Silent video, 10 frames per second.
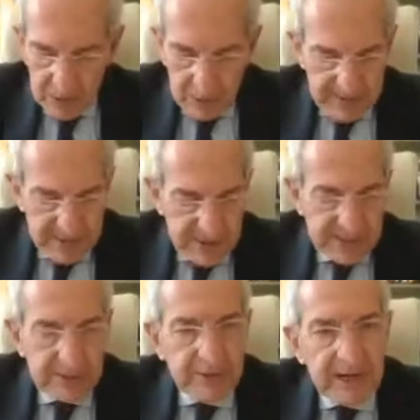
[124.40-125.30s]
deve essere
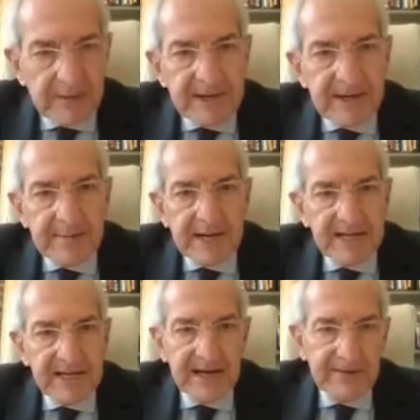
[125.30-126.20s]
gestito dalla Marina
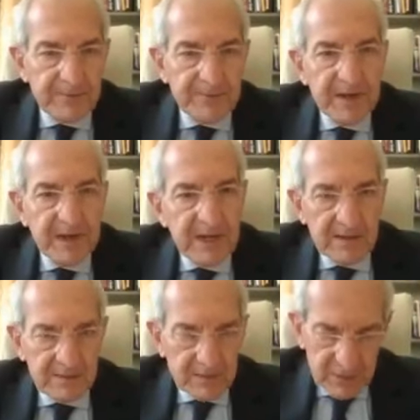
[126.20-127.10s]
Militare, fu,
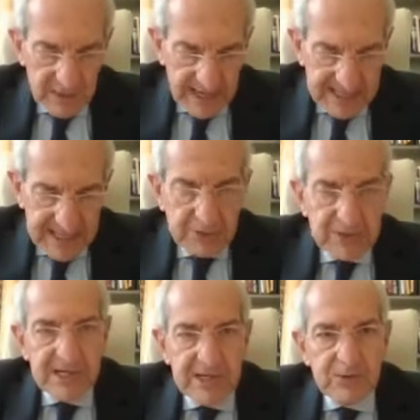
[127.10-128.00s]
è stato
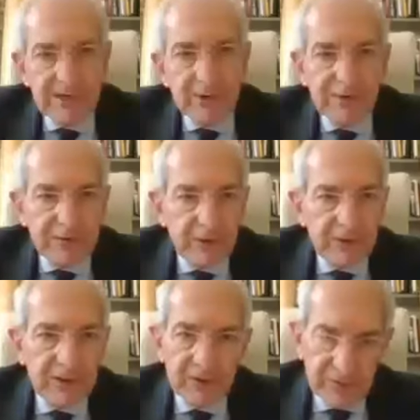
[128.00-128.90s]
istituito, i
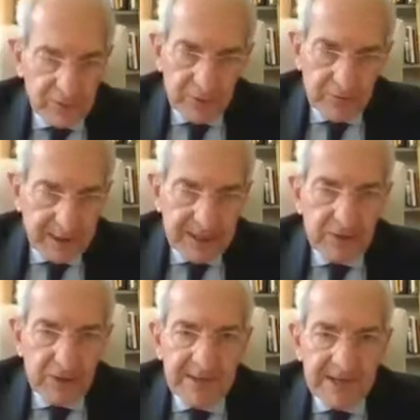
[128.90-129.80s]
fondi non sono
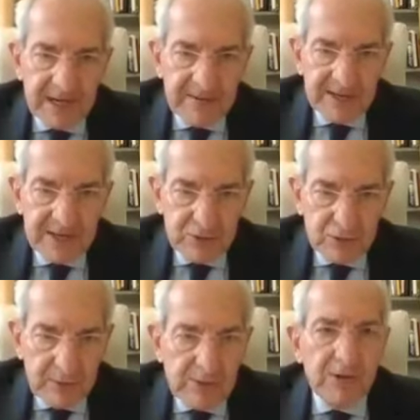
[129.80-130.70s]
particolarmente rilevanti,
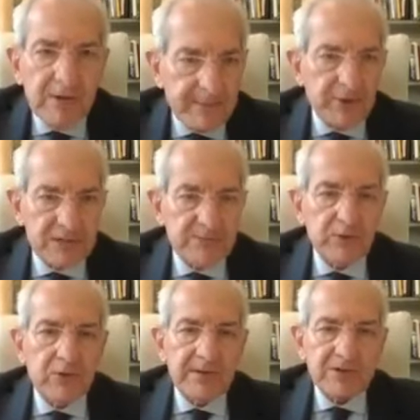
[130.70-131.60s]
sono 2 milioni, però si
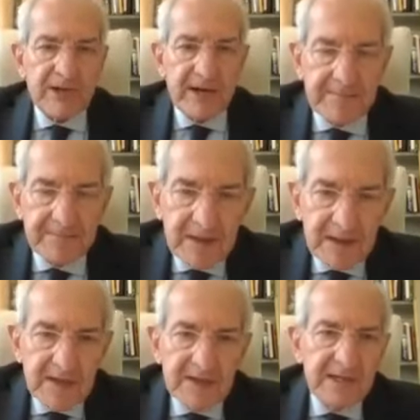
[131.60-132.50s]
può cominciare.
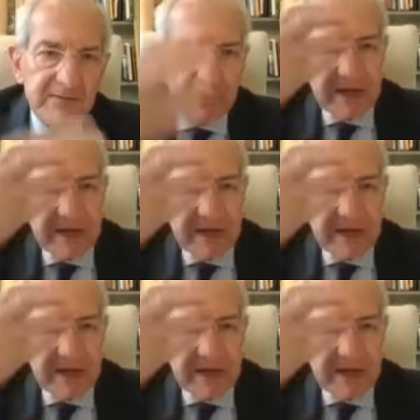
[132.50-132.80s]
Devo